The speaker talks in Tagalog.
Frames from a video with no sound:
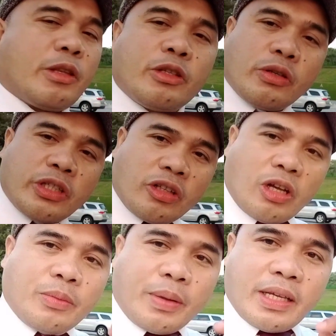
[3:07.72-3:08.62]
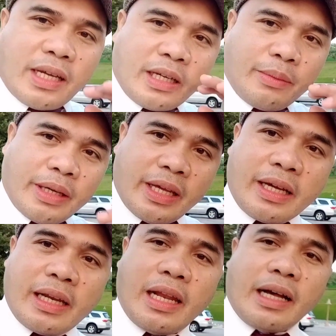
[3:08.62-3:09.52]
So shout out pala sa aking mga
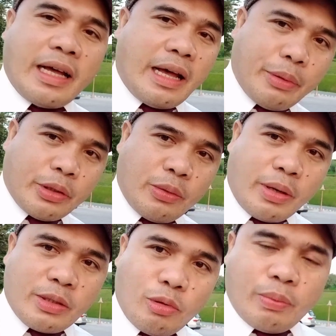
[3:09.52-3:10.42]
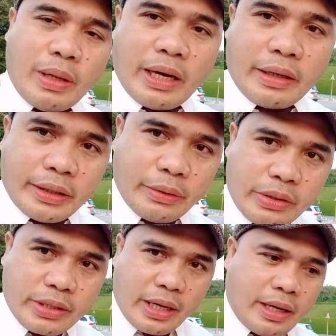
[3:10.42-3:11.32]
nakilala kahapon yung mga small vlogger
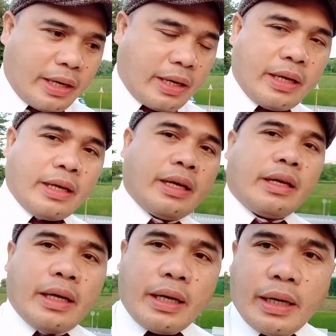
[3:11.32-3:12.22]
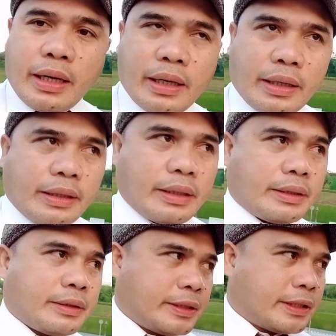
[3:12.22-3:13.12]
doon sa uh,
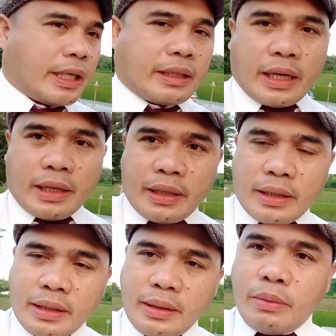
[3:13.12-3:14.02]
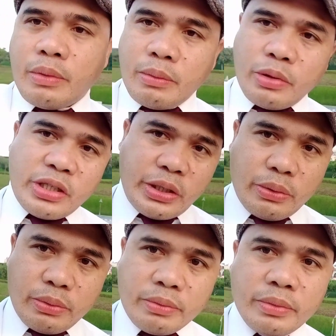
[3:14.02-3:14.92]
Qatar
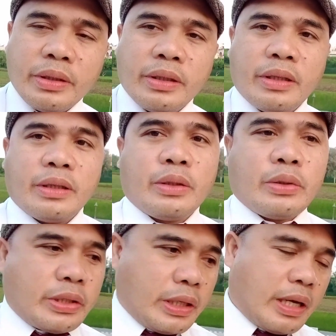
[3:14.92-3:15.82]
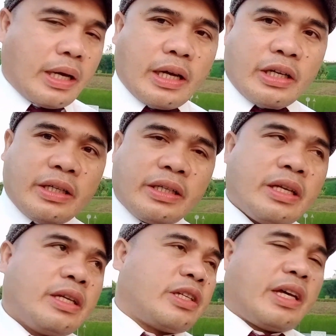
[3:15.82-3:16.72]
Museum sila
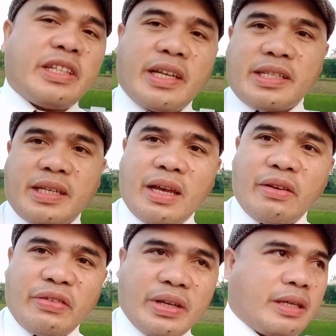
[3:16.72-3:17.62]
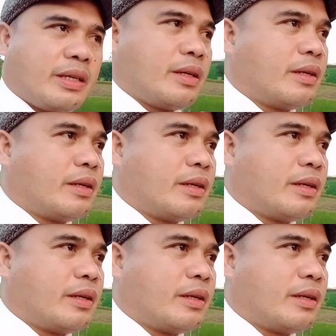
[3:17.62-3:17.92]
Shania Stevie